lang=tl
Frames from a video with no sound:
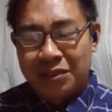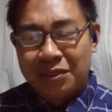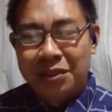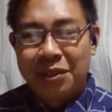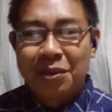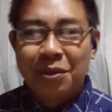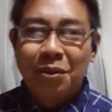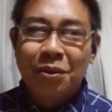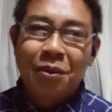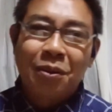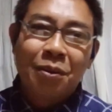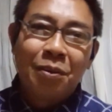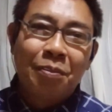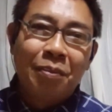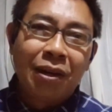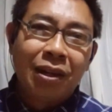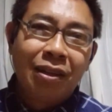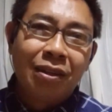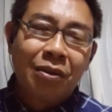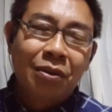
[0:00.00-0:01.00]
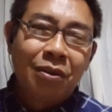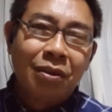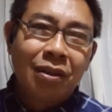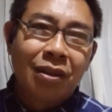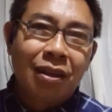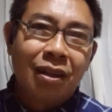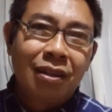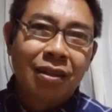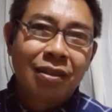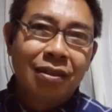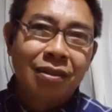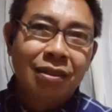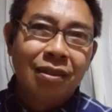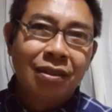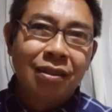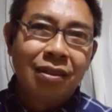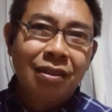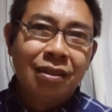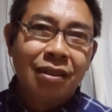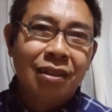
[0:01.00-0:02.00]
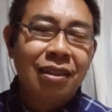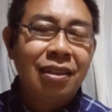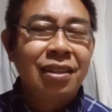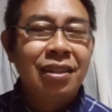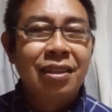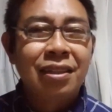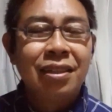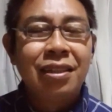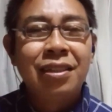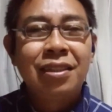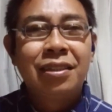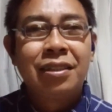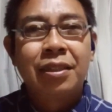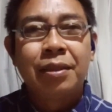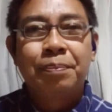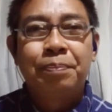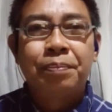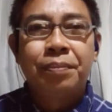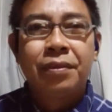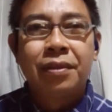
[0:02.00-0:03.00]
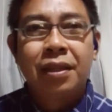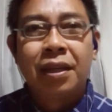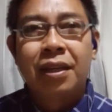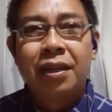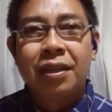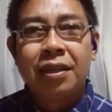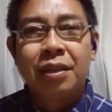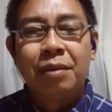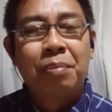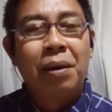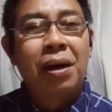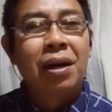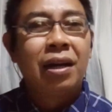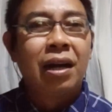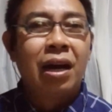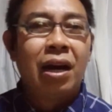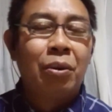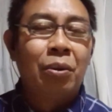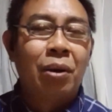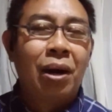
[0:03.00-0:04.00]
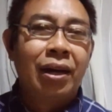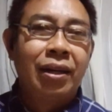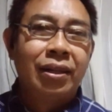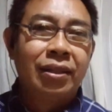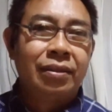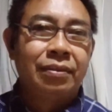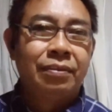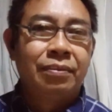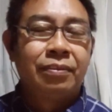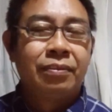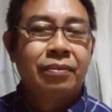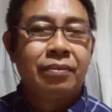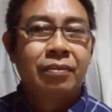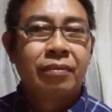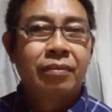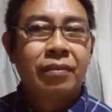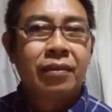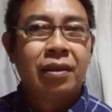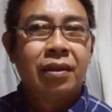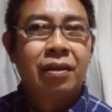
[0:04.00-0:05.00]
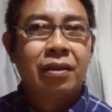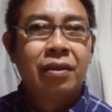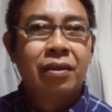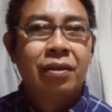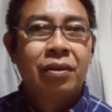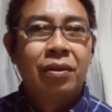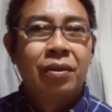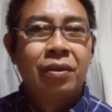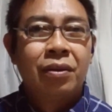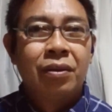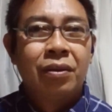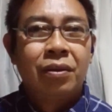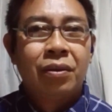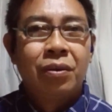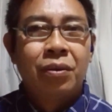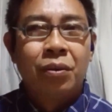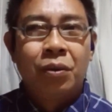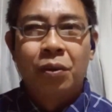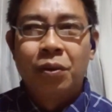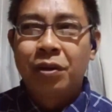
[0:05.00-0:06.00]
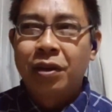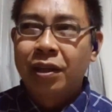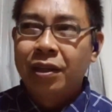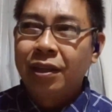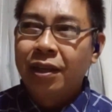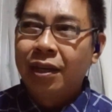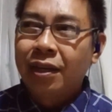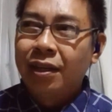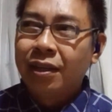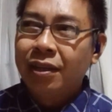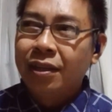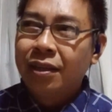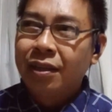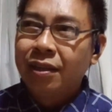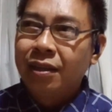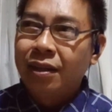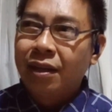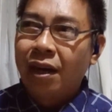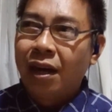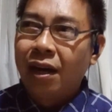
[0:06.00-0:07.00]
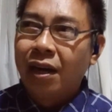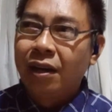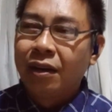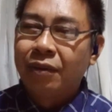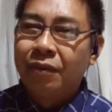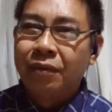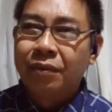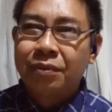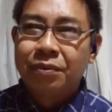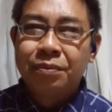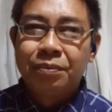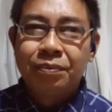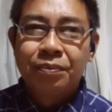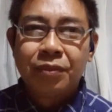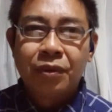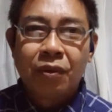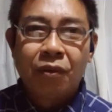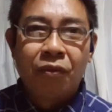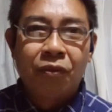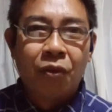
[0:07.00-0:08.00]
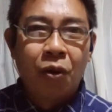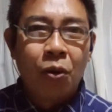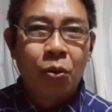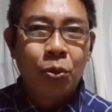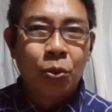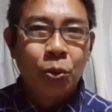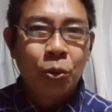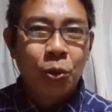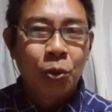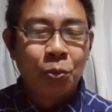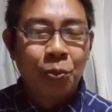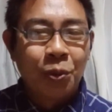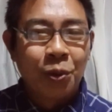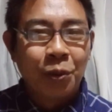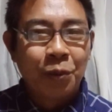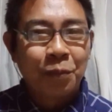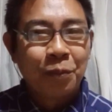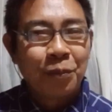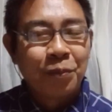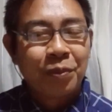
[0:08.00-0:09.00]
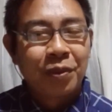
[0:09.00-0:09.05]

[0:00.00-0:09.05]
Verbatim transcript: Siguro mayroong kang iniisip na ibang gawain. O kaya eh, ang focus mo